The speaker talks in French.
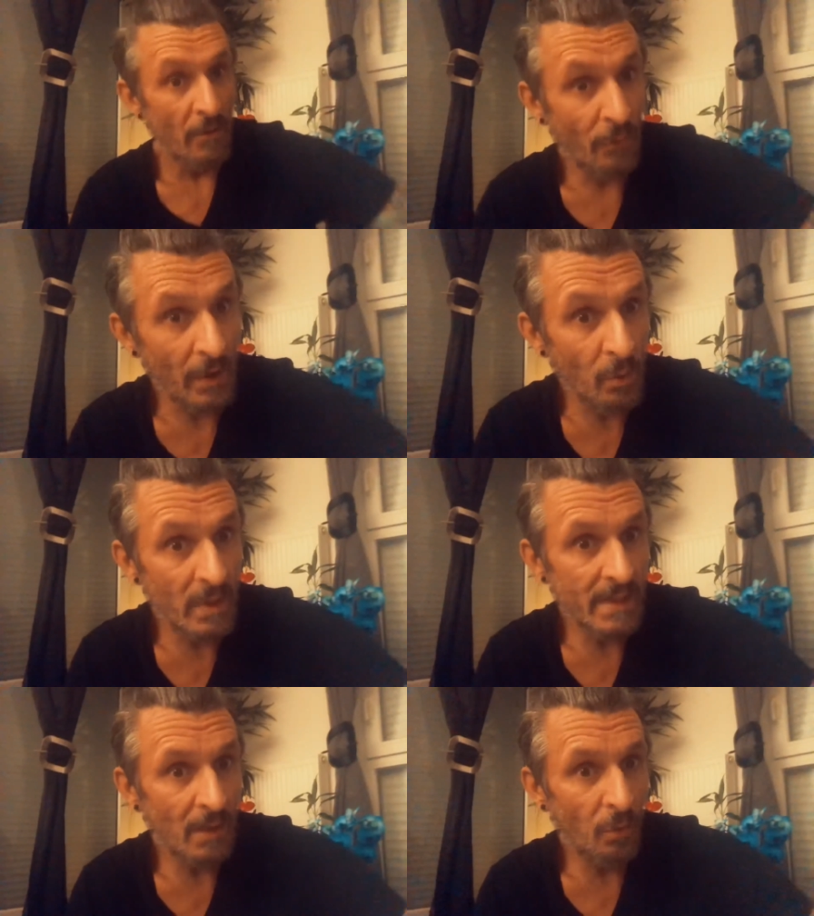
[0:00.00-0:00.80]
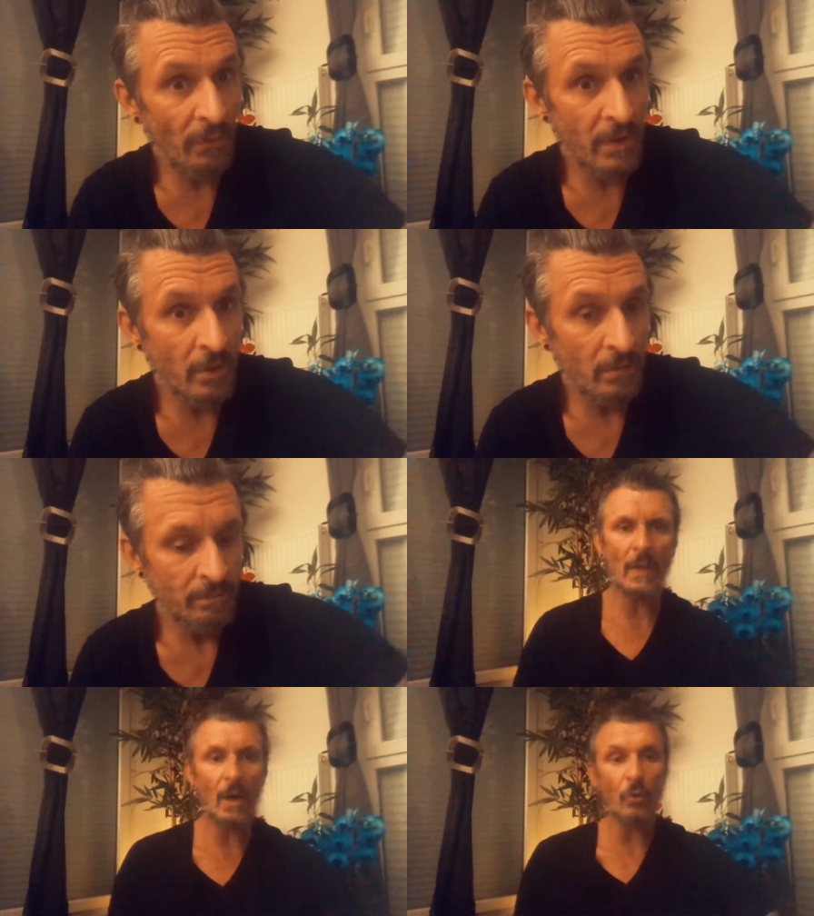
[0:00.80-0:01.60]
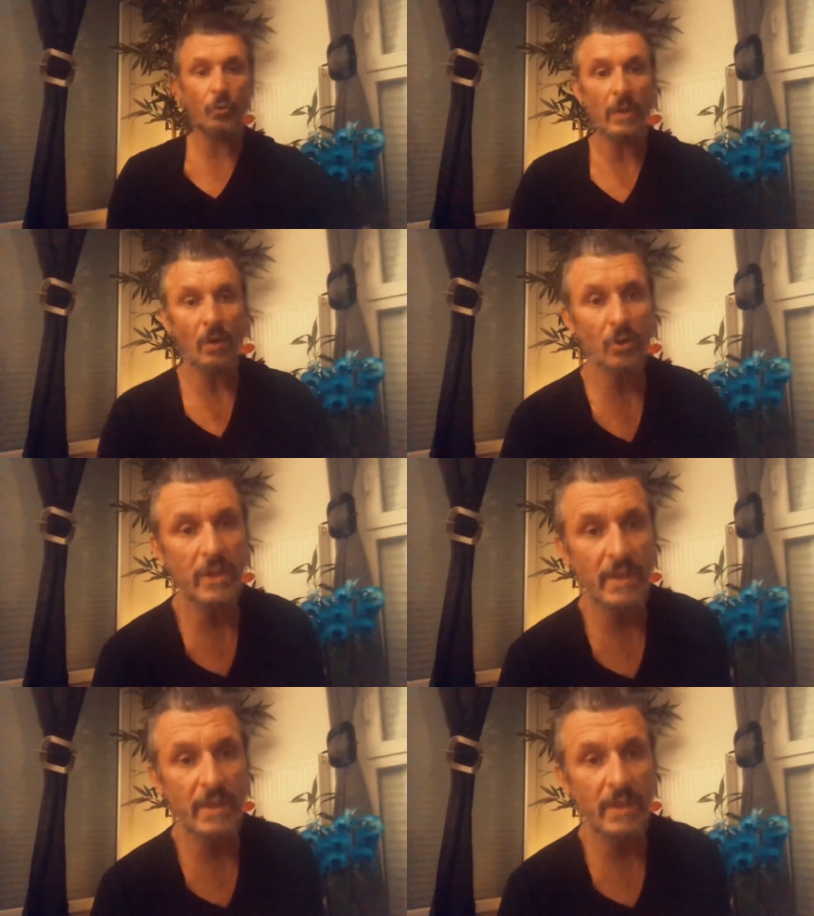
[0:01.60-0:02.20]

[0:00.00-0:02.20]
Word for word: Voyons les inconvénients. Alors tout à l'heure, je